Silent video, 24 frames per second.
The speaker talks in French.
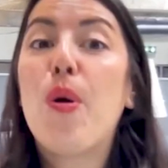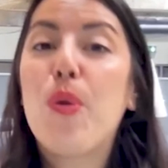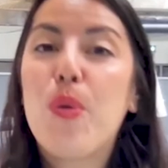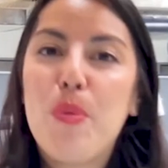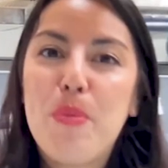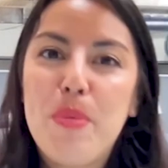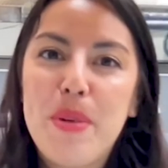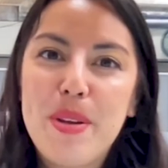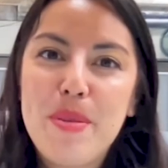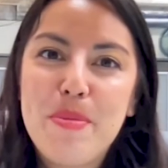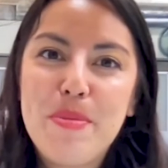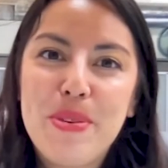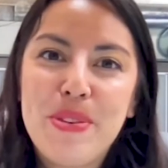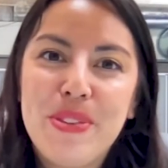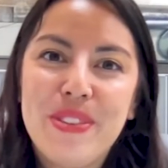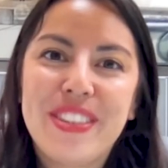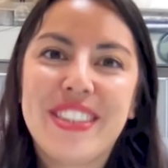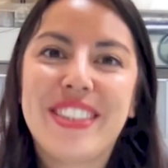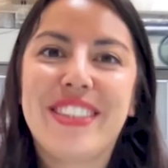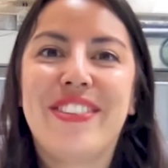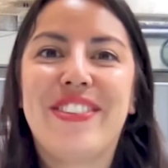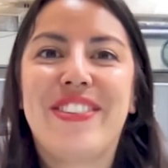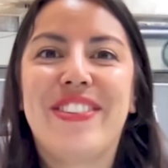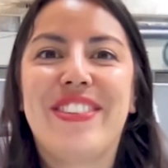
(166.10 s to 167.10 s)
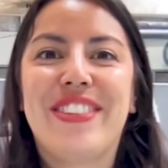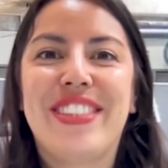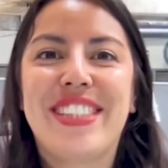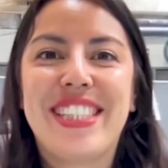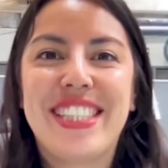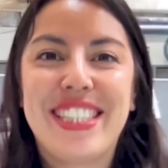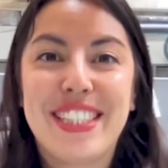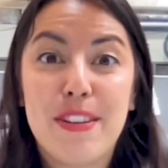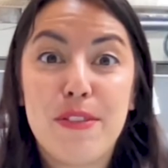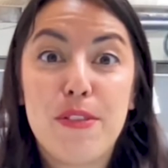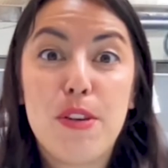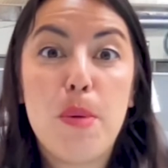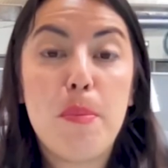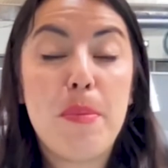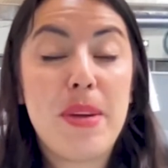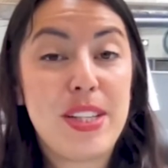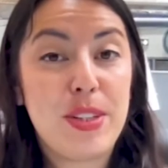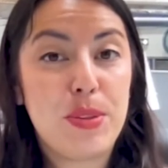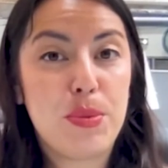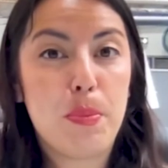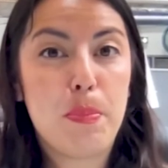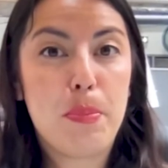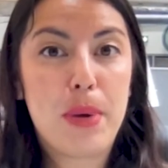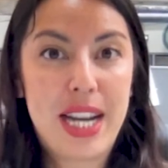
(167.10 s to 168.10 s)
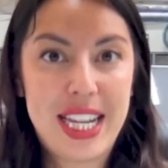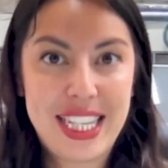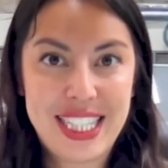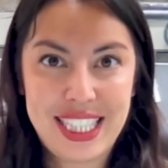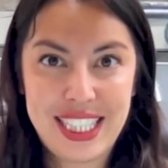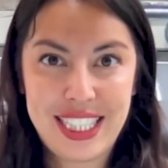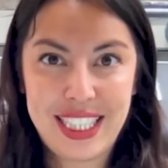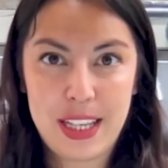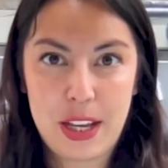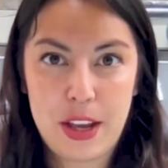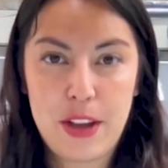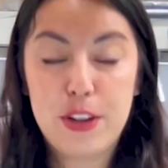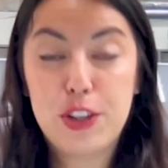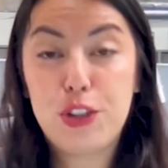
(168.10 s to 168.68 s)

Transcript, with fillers: en complément de ces informations pratiques,